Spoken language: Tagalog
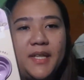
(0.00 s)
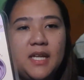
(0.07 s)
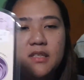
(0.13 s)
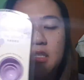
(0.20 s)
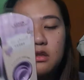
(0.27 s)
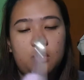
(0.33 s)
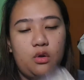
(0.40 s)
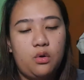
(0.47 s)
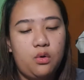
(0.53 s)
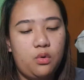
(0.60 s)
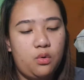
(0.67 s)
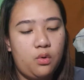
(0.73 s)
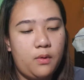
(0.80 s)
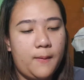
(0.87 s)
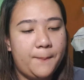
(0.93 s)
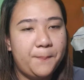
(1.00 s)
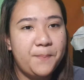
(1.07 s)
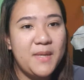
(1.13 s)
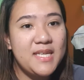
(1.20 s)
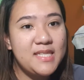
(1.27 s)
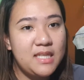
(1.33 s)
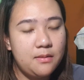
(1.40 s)
natin tong
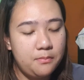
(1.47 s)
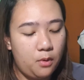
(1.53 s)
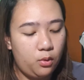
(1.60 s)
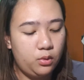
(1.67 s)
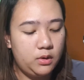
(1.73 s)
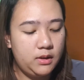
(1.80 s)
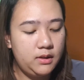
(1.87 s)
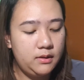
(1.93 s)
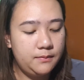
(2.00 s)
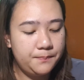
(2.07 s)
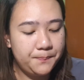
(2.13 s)
mixing bowl.